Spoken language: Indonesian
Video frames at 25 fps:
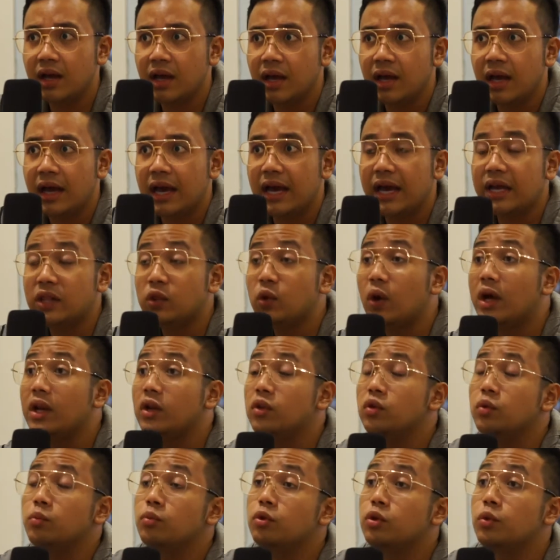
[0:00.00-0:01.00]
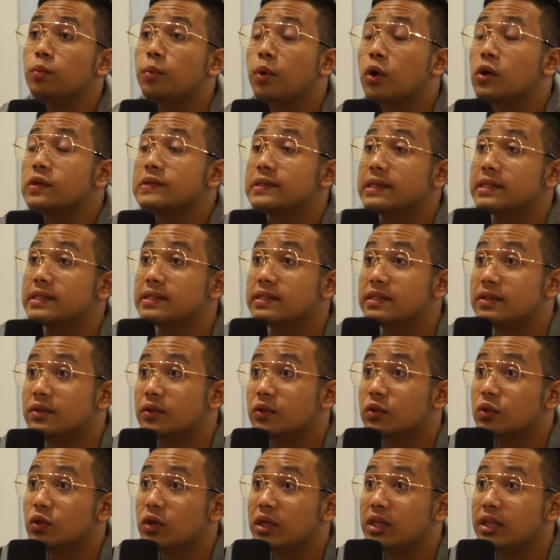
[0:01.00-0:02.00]
kan hmm. itu kan itu butuh proses
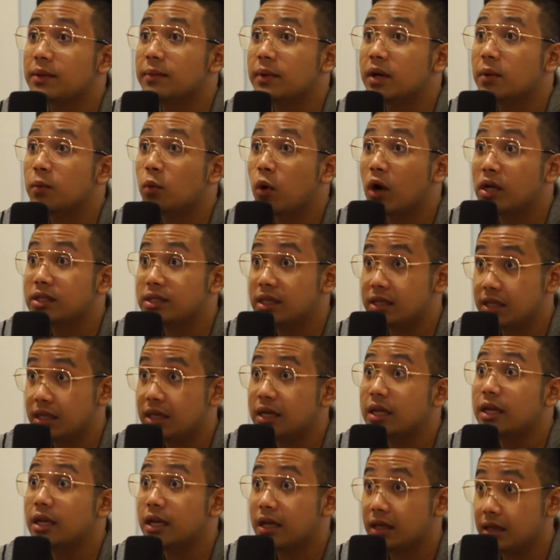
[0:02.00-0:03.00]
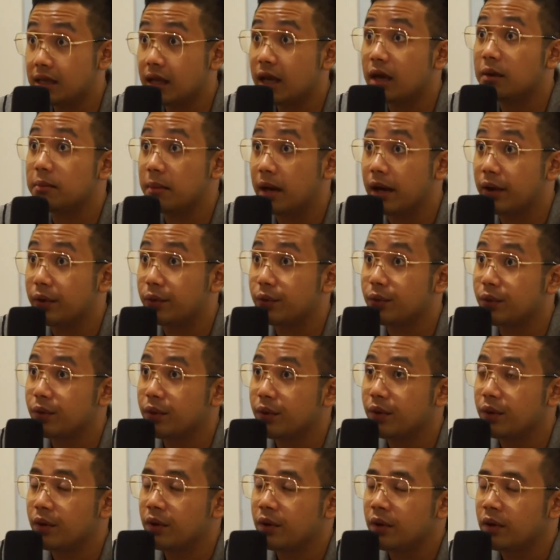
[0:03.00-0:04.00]
untuk kita menemukan jati diri kita yang baru
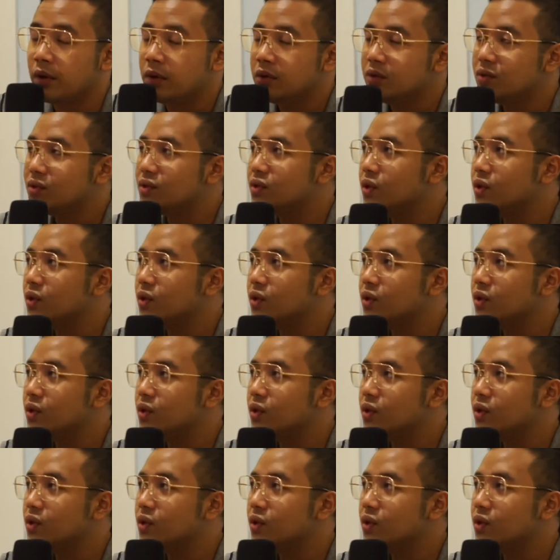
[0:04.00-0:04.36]
hmm.